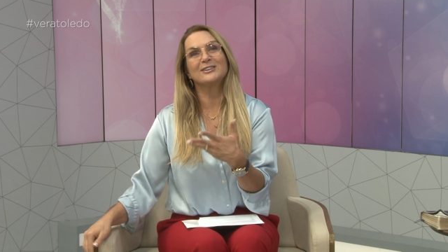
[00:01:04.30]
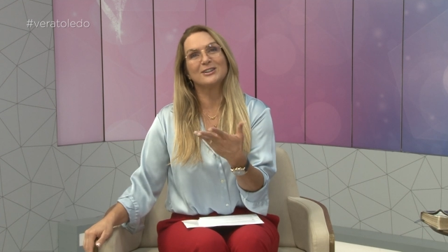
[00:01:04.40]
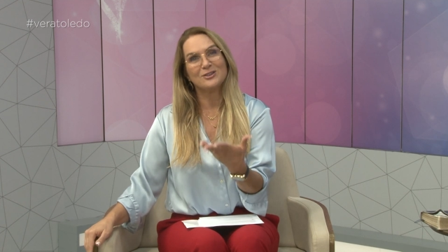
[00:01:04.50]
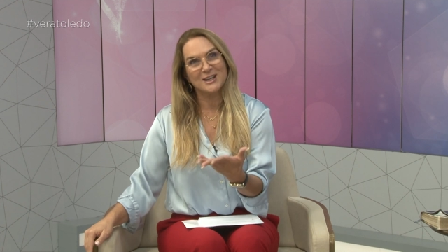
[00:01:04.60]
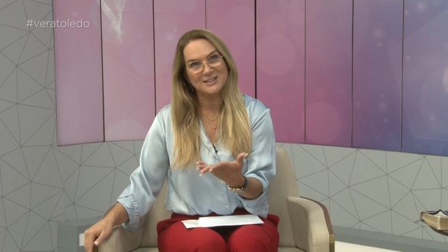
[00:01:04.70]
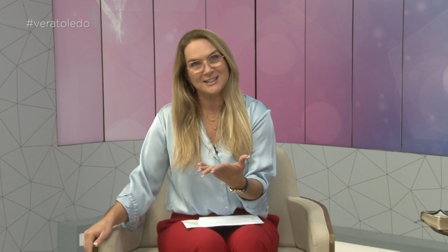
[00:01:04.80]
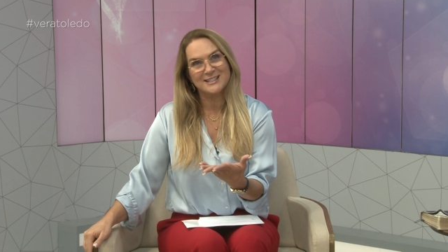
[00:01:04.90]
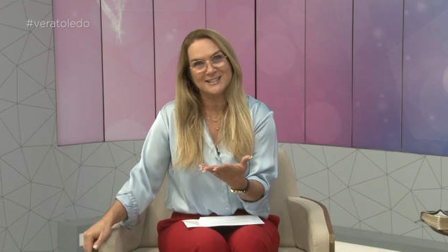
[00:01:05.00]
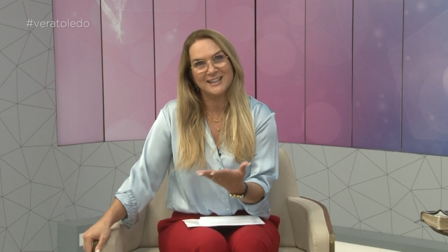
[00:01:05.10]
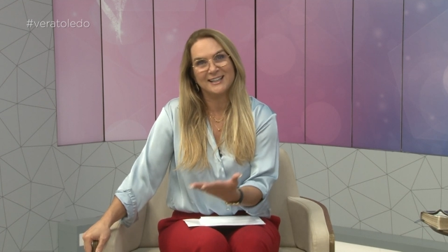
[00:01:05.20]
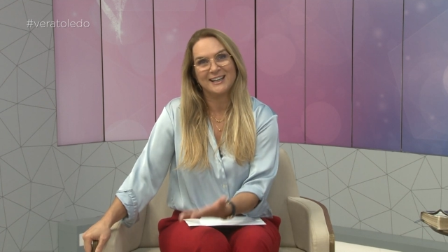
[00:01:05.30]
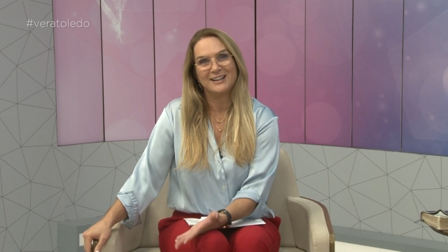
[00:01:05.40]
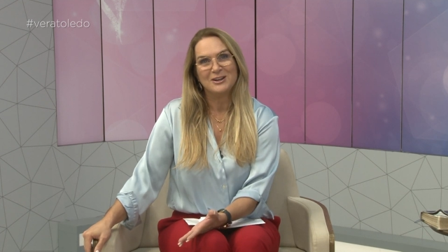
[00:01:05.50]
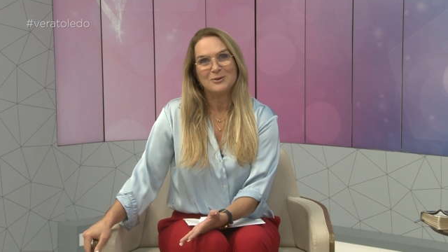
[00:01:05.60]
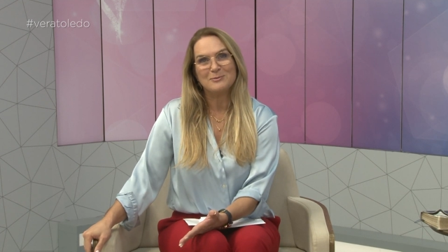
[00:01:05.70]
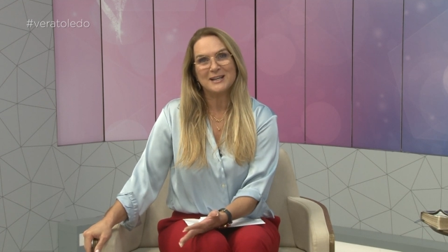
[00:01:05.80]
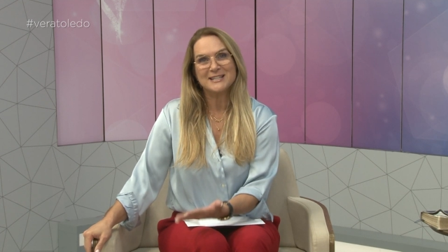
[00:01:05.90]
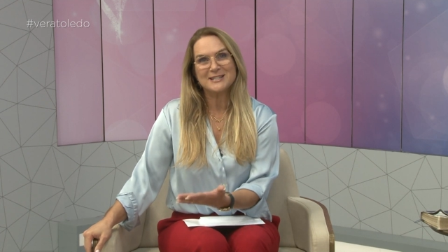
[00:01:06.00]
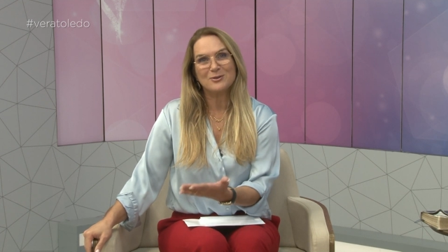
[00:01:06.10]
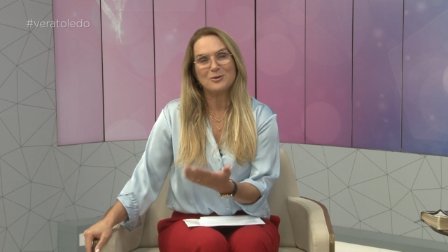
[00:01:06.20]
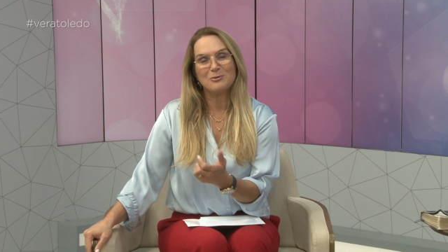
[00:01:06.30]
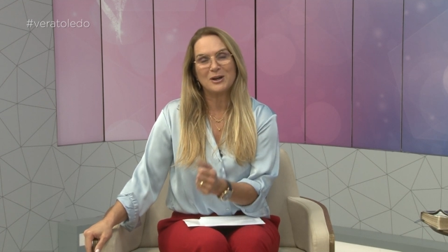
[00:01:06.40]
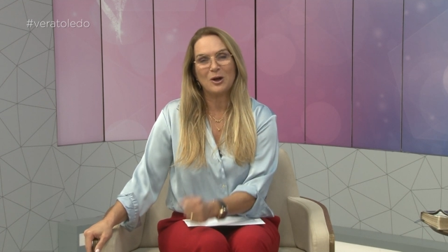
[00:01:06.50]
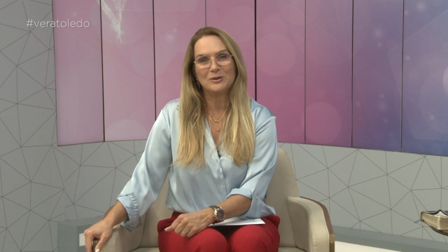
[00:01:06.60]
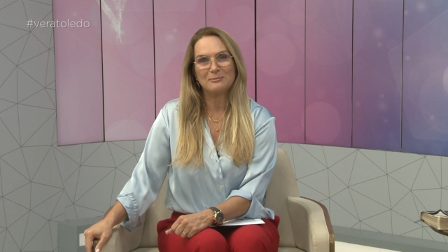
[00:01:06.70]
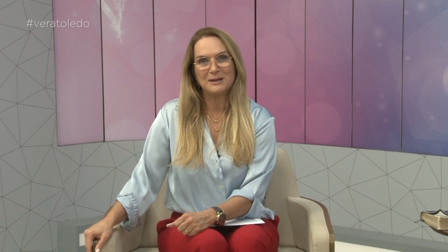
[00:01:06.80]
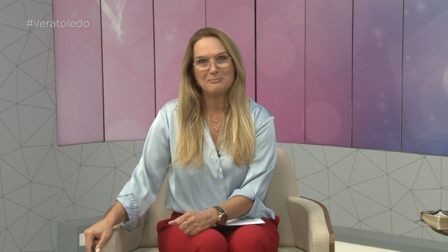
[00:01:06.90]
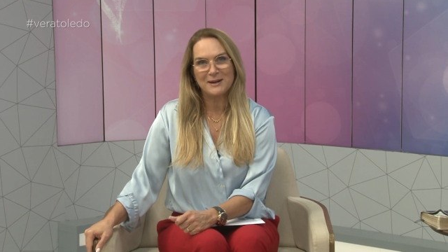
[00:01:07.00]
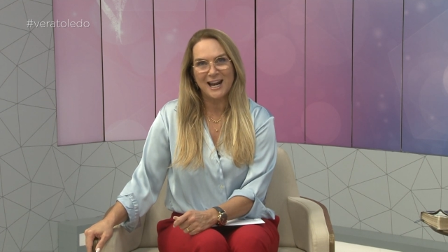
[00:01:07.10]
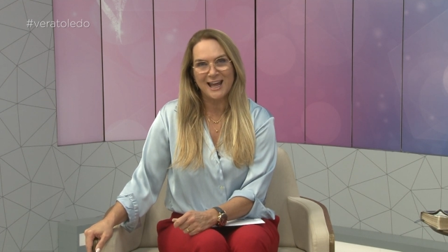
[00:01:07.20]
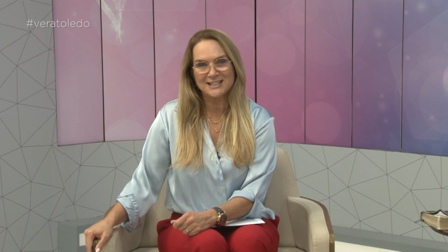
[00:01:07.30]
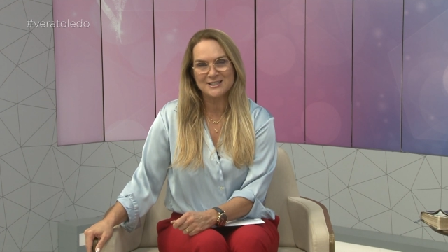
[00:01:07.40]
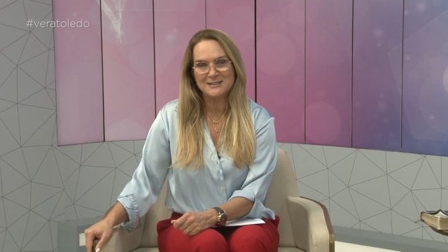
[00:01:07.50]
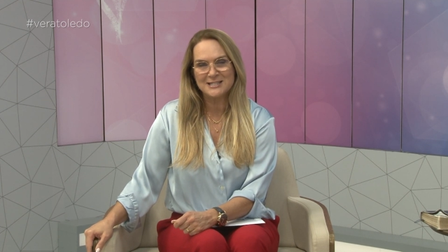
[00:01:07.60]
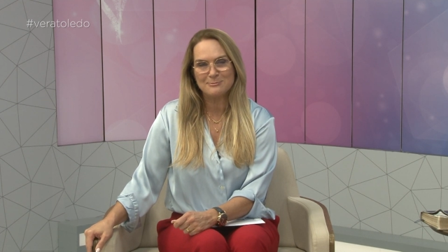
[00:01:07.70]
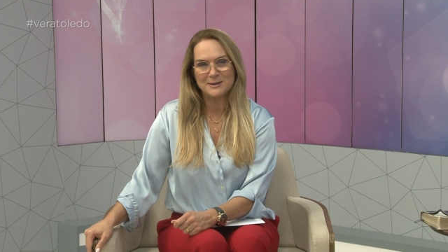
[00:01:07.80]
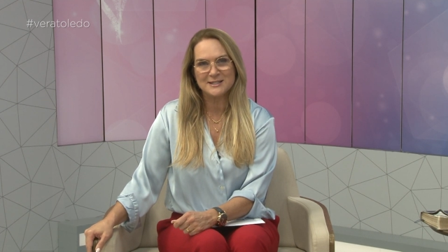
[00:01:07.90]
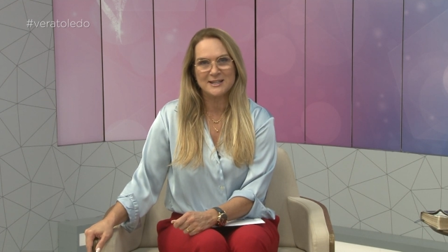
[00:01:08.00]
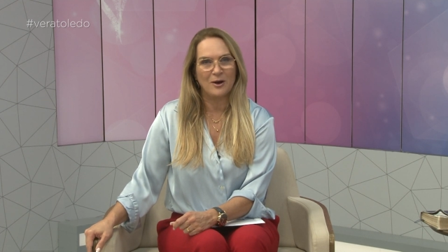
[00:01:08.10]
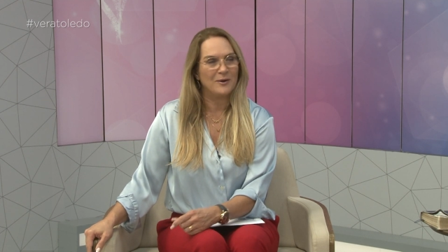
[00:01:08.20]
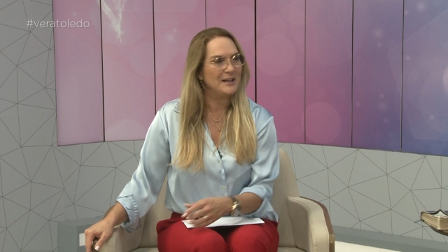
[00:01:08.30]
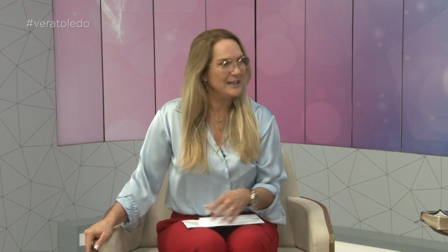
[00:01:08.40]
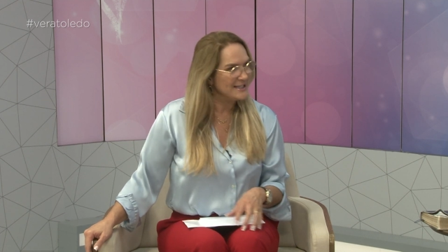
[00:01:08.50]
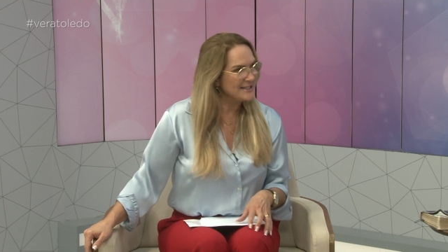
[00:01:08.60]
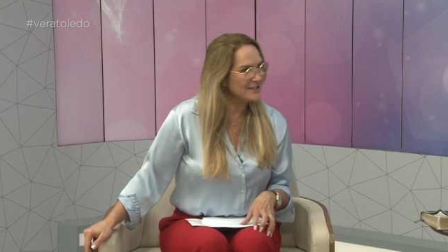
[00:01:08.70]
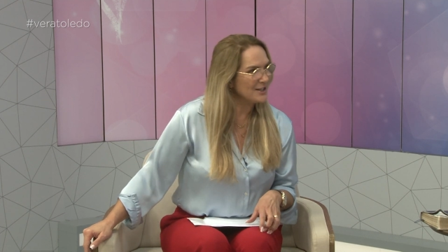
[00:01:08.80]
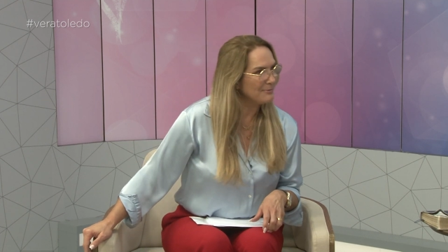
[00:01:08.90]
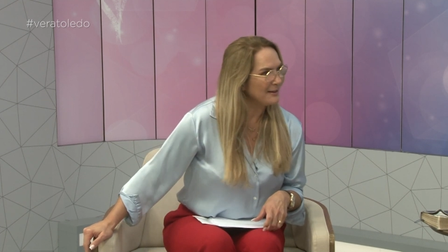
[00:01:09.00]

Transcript: que não deixa de ser, né? Uma questão hormonal também para lá de especial. É Seja